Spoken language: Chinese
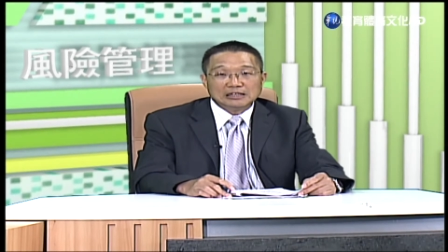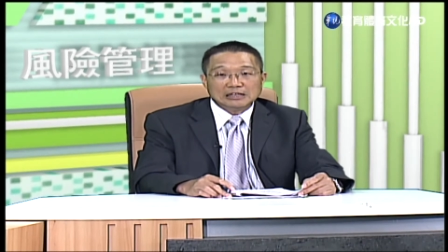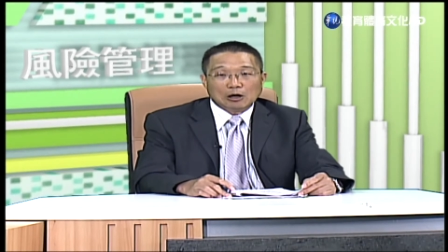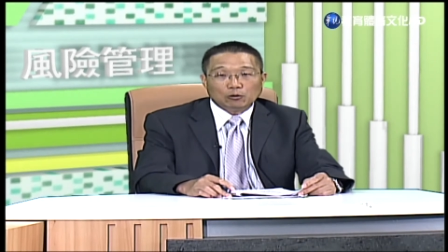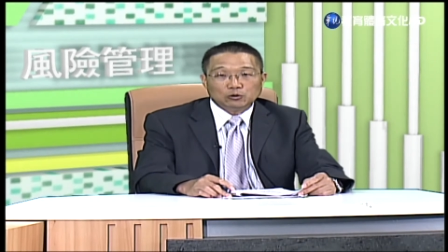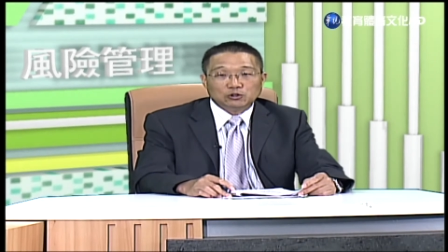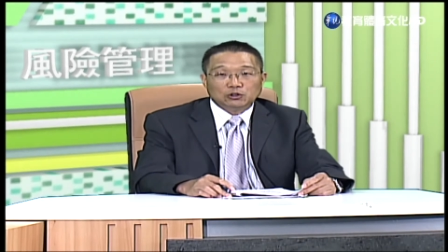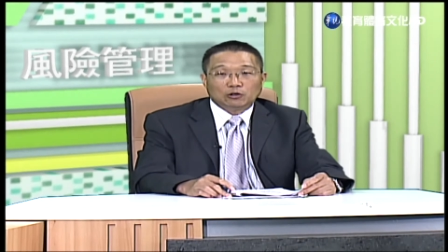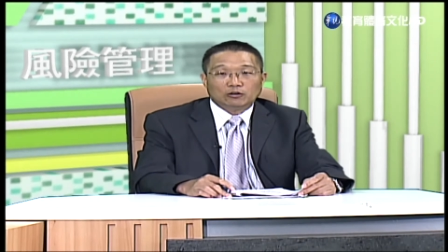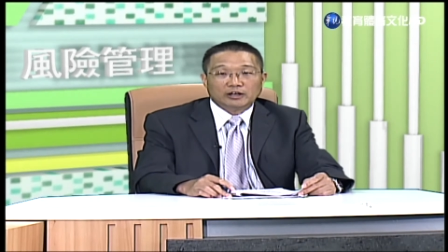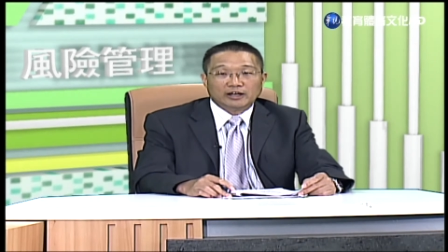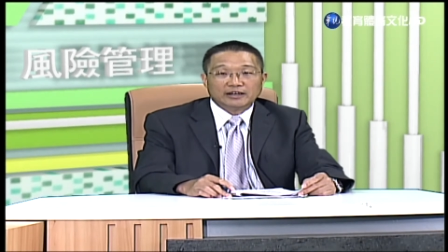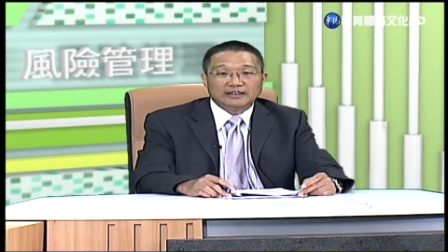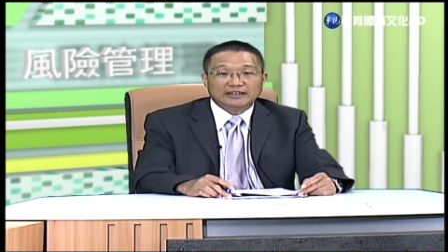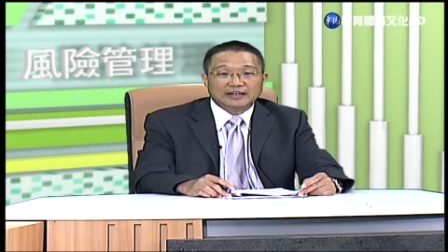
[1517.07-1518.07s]
要求
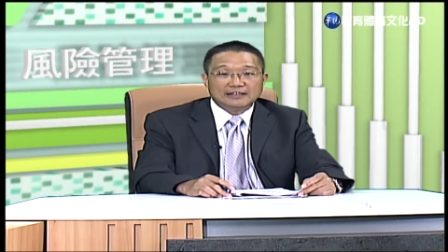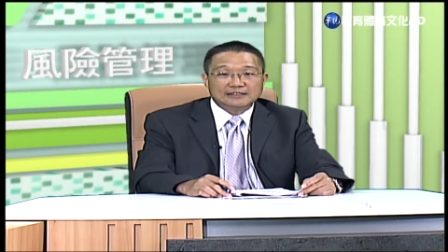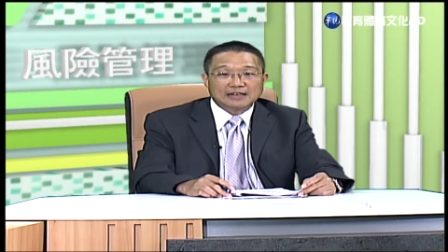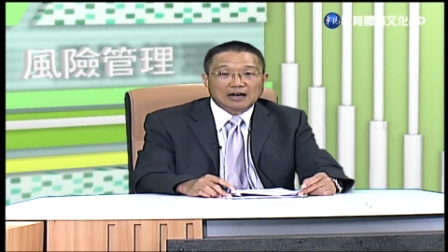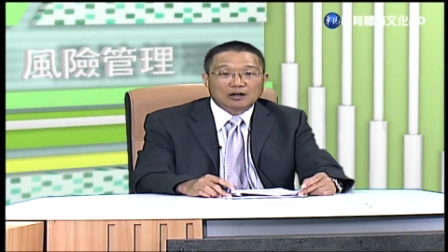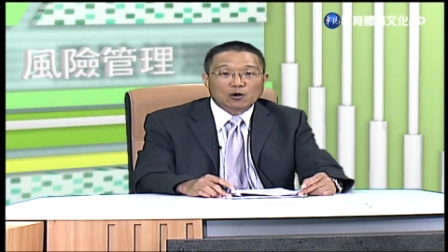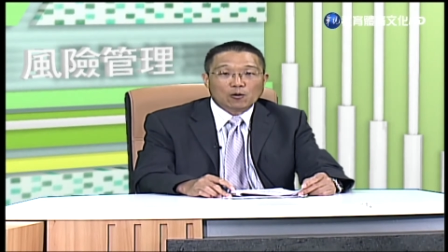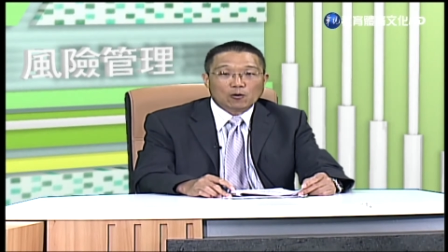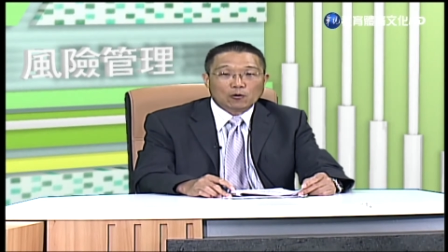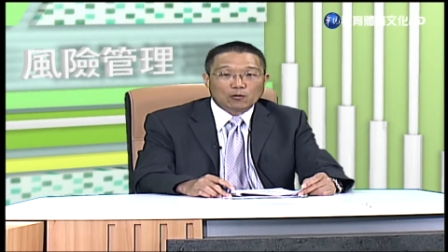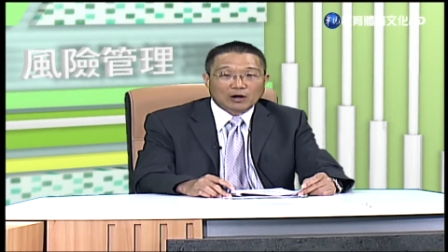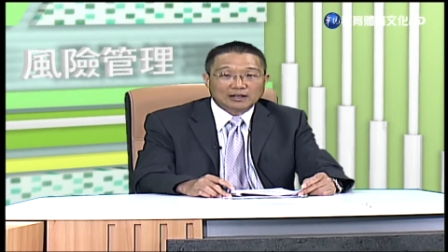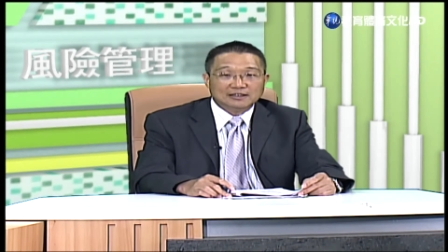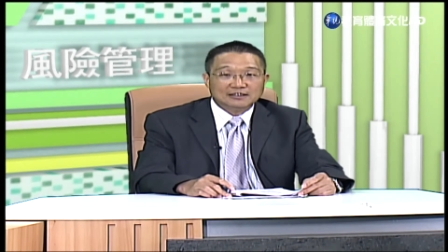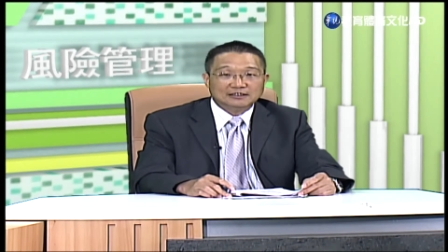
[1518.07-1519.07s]
呢延长货
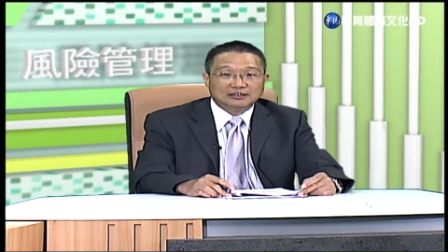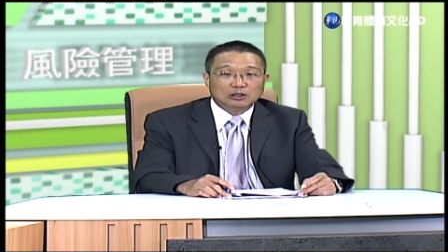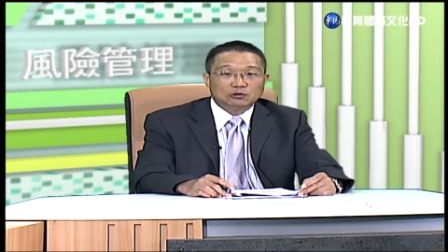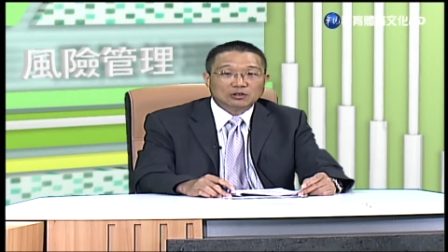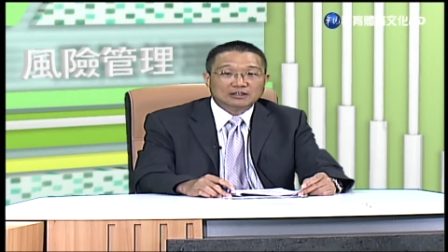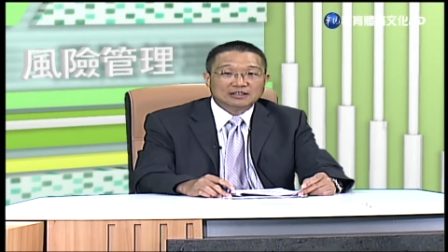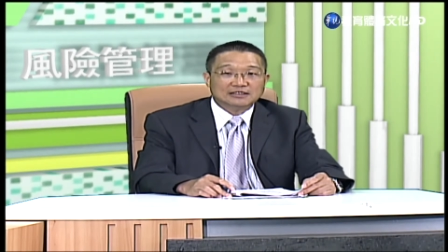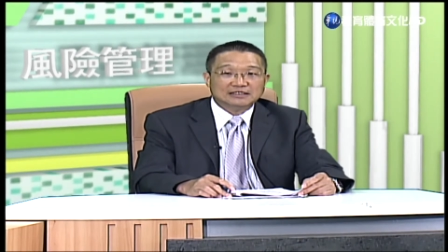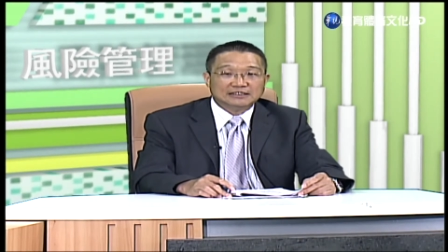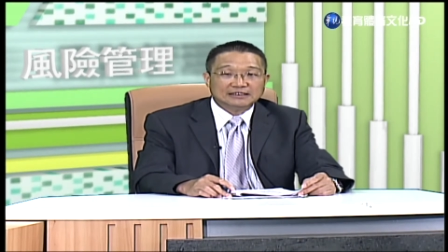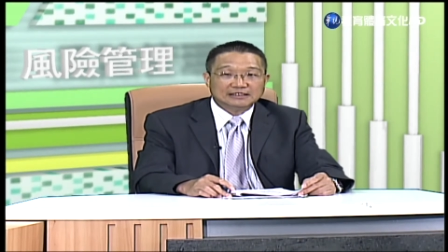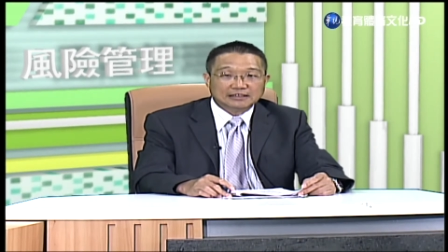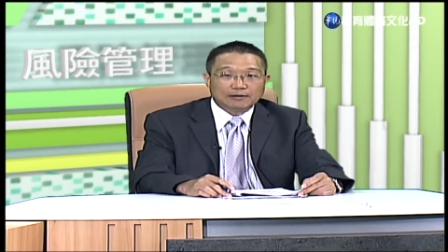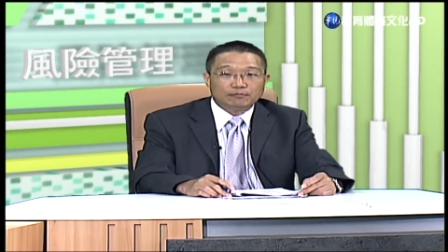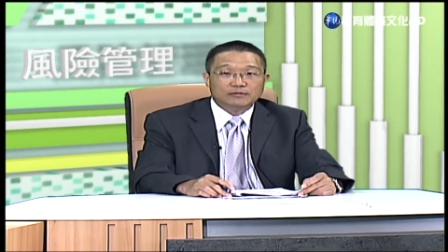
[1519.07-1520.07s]
款结算的
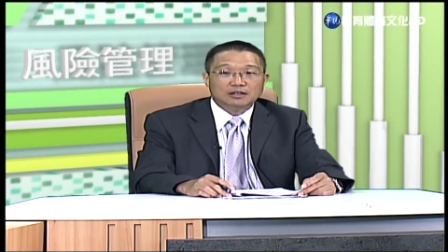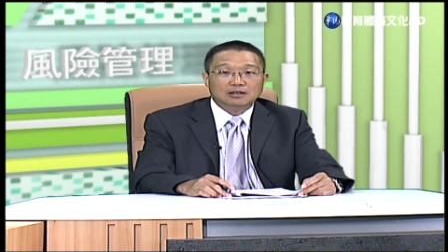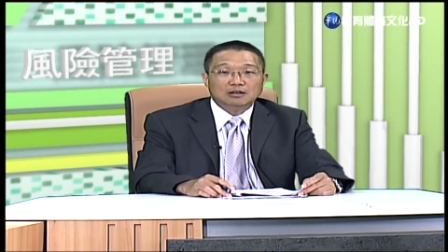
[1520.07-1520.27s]
期限。